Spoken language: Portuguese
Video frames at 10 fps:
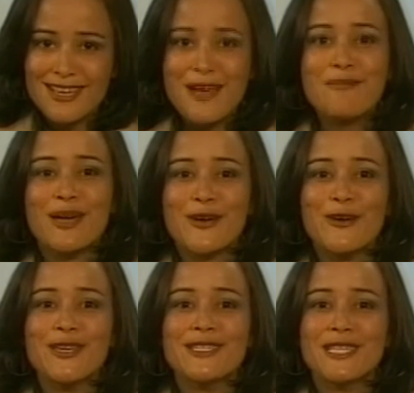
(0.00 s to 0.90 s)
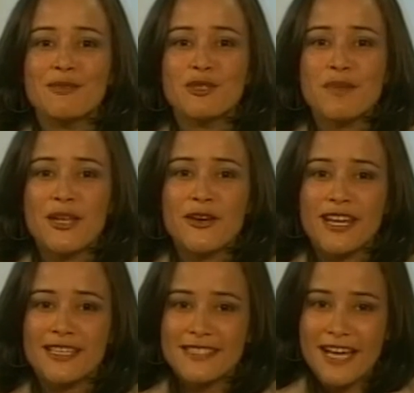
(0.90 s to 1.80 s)
Para conhecermos melhor
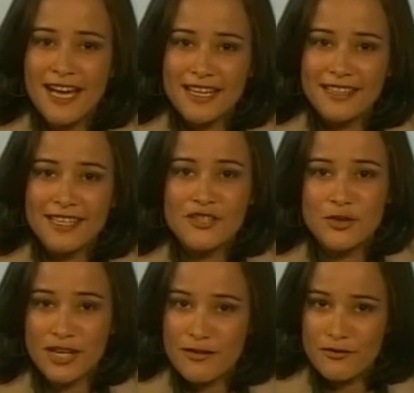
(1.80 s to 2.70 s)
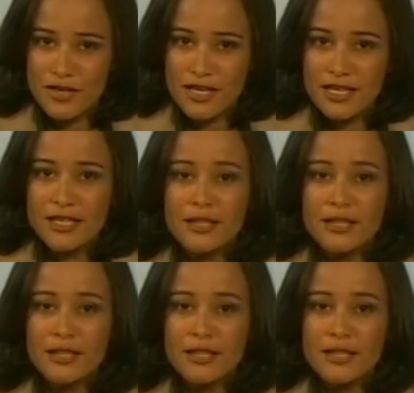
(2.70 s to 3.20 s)
essa área da geografia,